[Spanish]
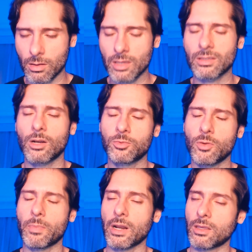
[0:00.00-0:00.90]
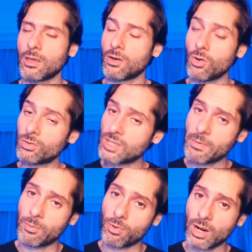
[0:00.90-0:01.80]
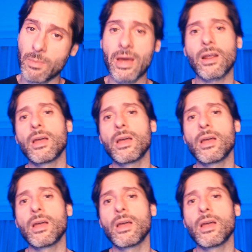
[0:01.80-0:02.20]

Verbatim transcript: está la opción para quien no sabe programar,